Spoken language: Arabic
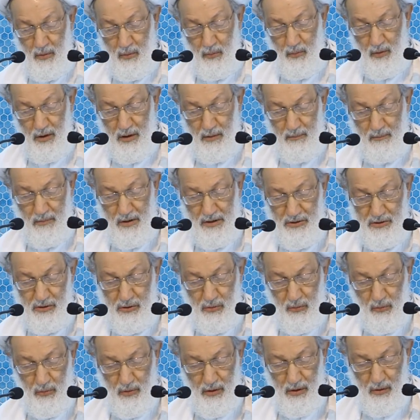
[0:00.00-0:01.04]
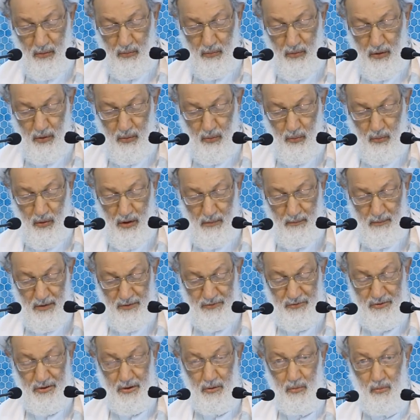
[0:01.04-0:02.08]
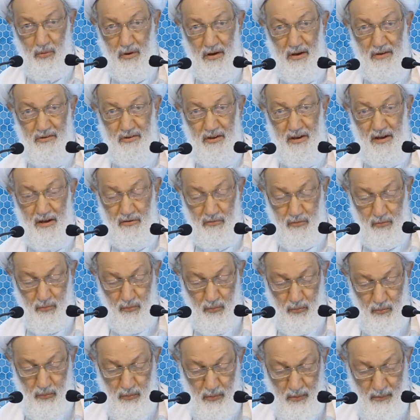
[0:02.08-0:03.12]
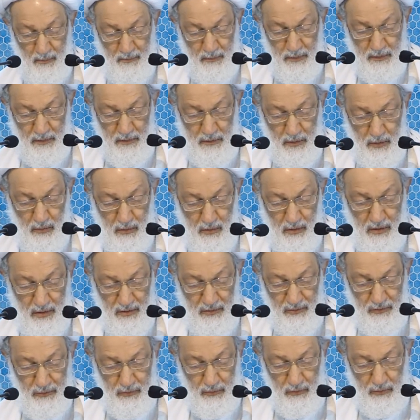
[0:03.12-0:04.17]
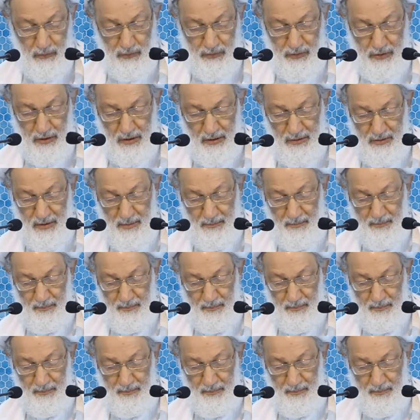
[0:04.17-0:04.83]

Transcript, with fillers: هو المرجع الأول والمصدر الأساس لكل السلطات